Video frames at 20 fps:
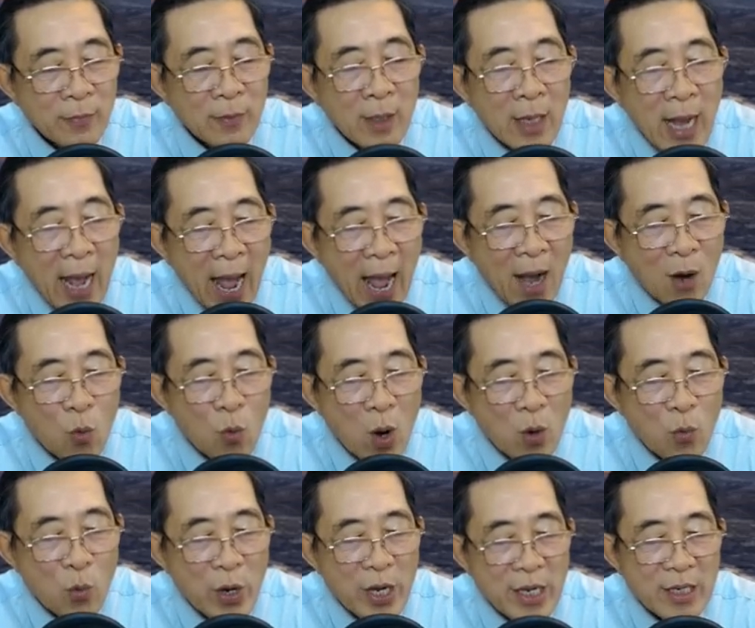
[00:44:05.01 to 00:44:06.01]
Hạ Quốc
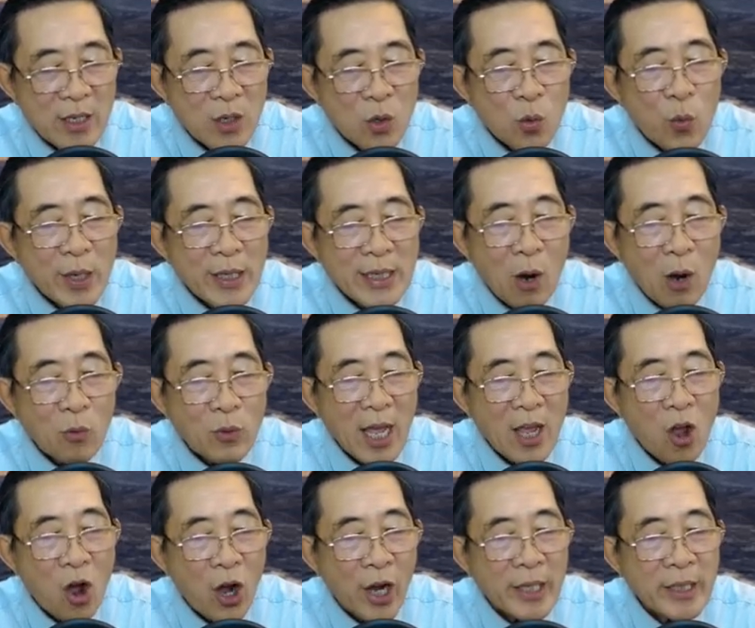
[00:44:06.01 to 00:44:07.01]
Quy quay đầu lại
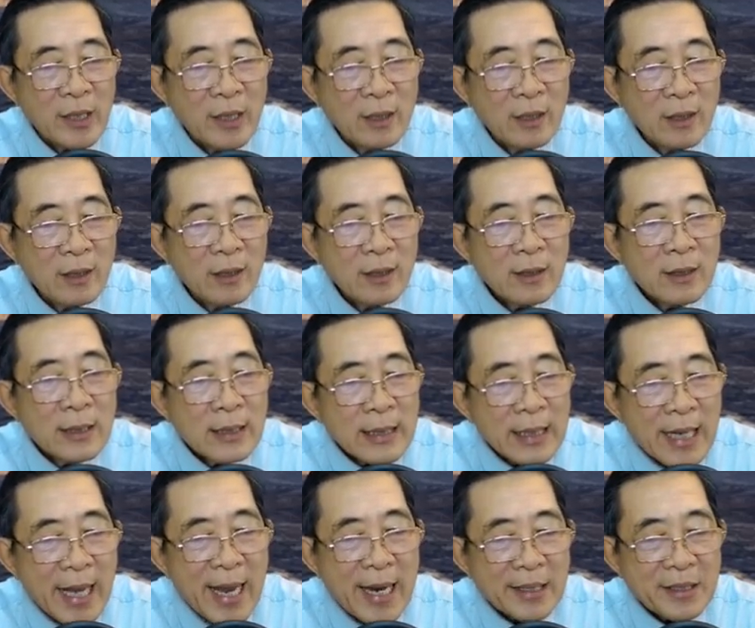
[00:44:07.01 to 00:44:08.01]
hỏi.
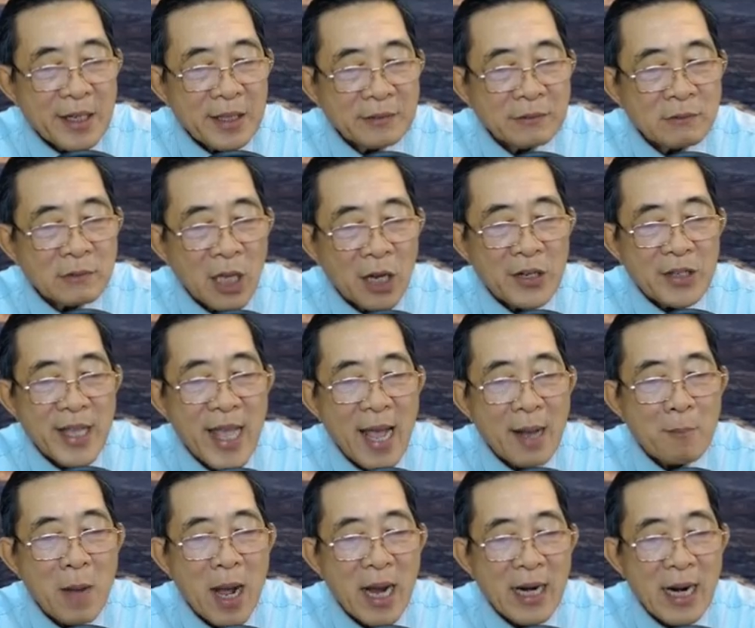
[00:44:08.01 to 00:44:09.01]
Nghe đến thời gian
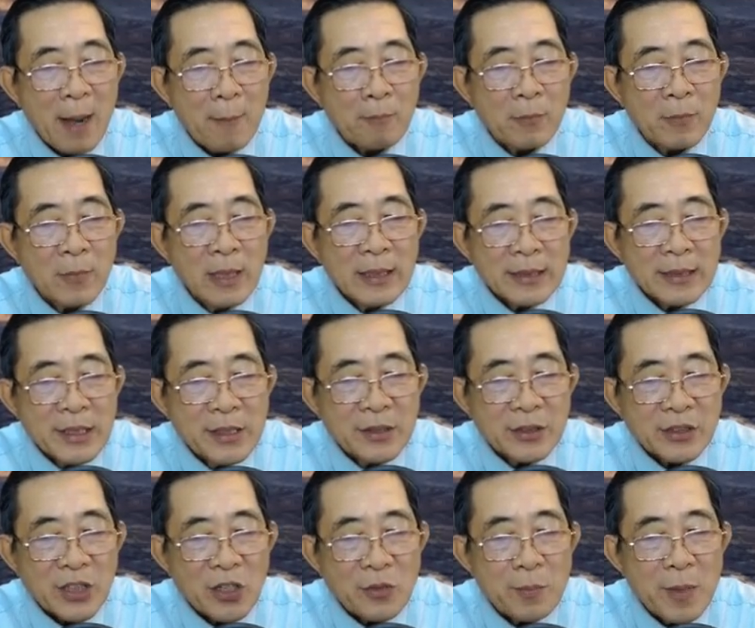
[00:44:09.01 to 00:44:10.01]
ba năm, Dương
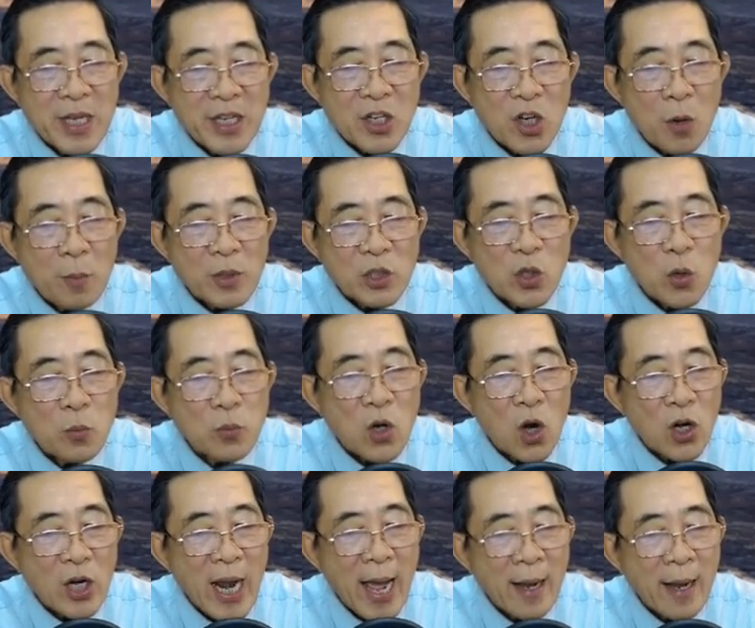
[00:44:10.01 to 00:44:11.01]
Tử My có một chút lo
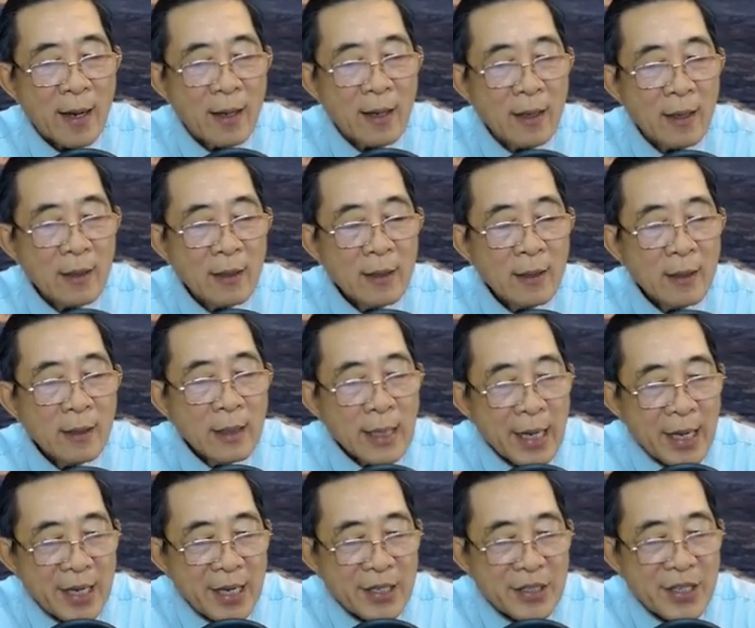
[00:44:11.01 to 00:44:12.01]
lắng.
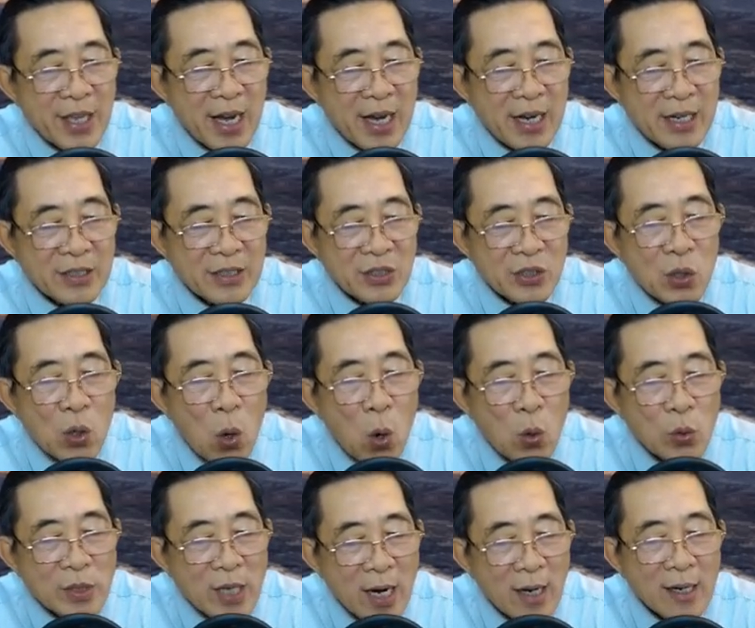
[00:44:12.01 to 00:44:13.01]
Hiện giờ cô
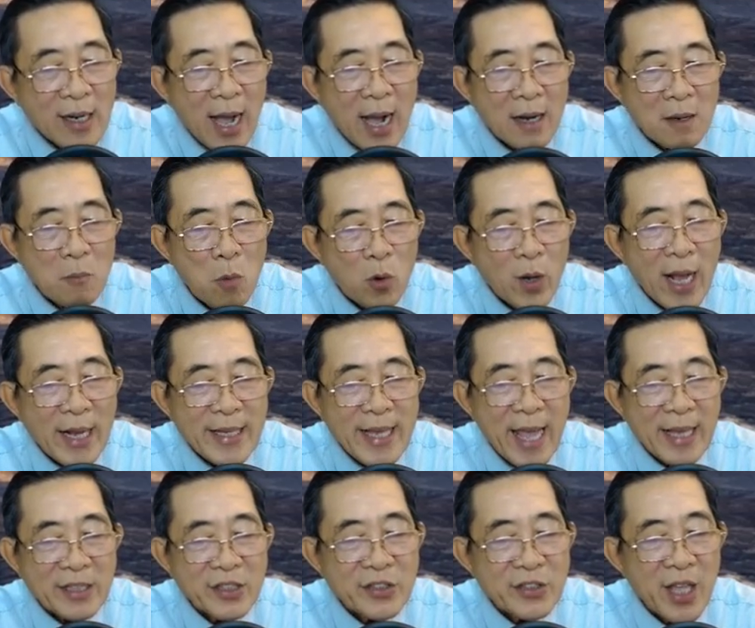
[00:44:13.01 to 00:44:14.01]
rất cần một căn nhà
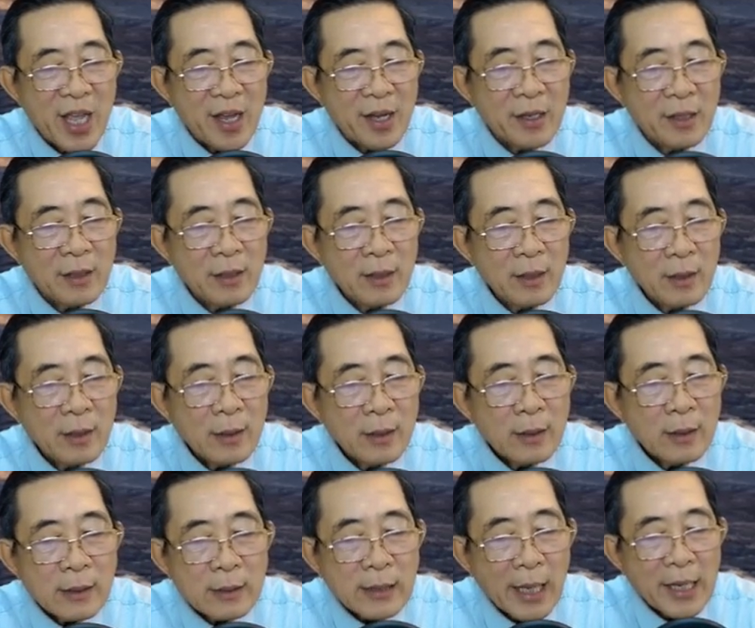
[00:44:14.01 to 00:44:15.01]
như thế.
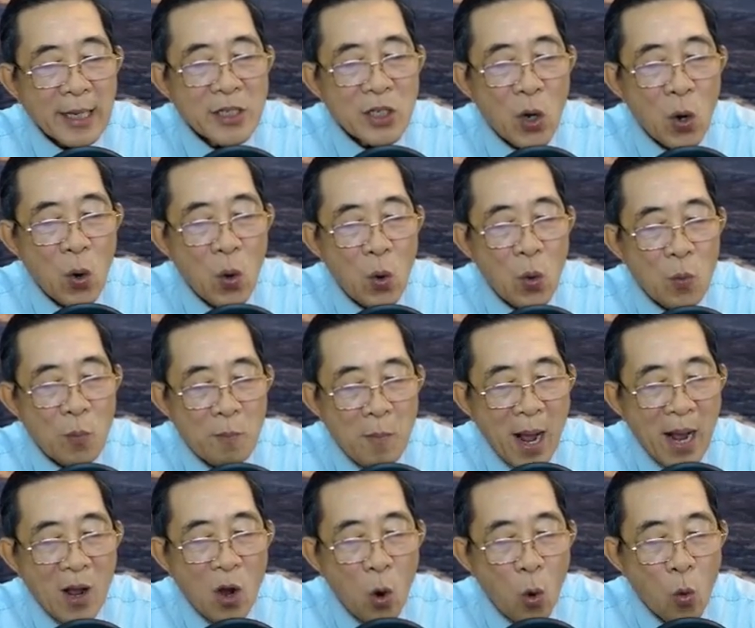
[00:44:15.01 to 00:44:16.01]
Thấy cô mặt
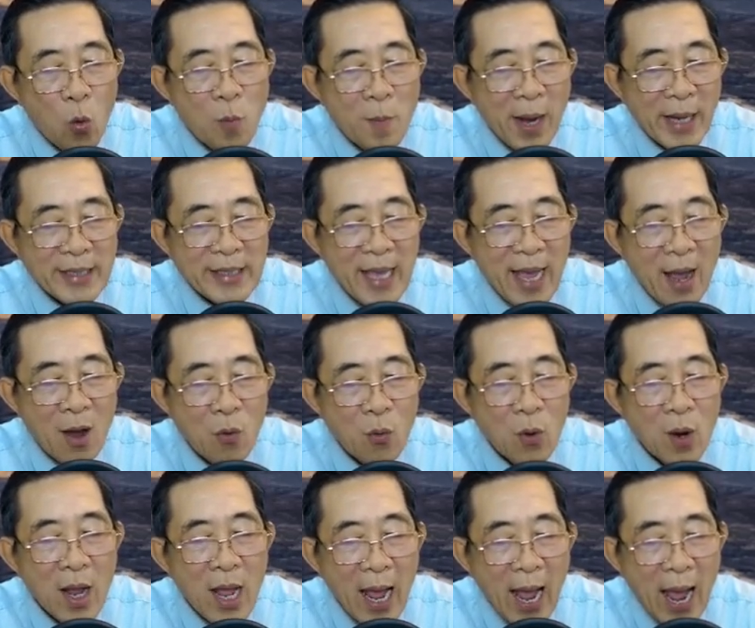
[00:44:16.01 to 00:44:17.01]
ủ mày chào,
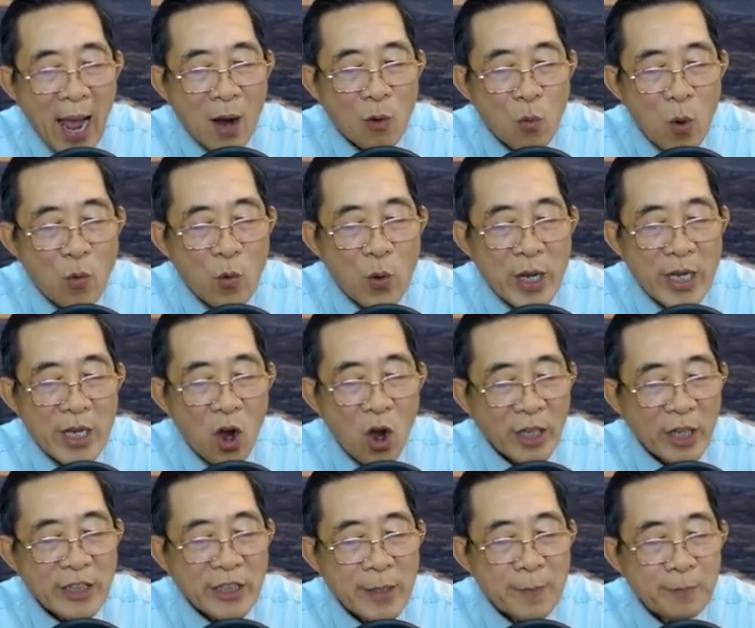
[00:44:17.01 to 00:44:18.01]
Hạ Quốc Quy hỏi
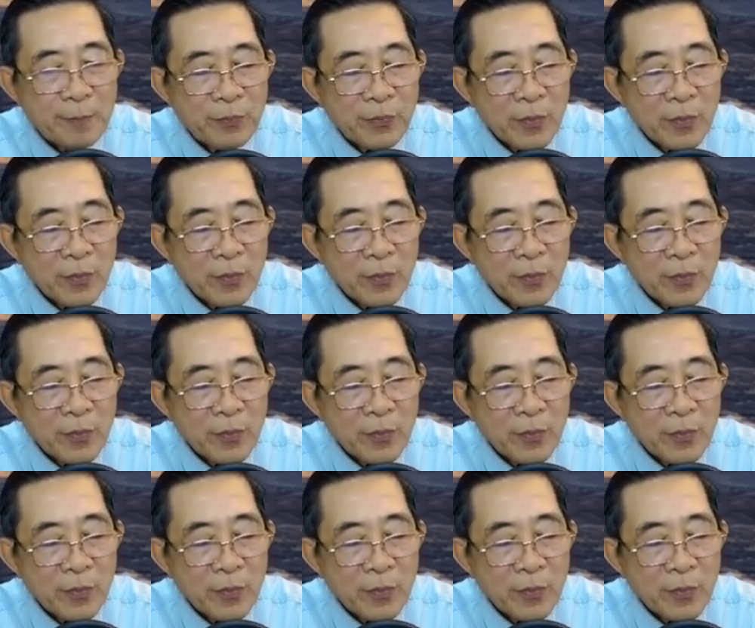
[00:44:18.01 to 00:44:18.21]
tiếp.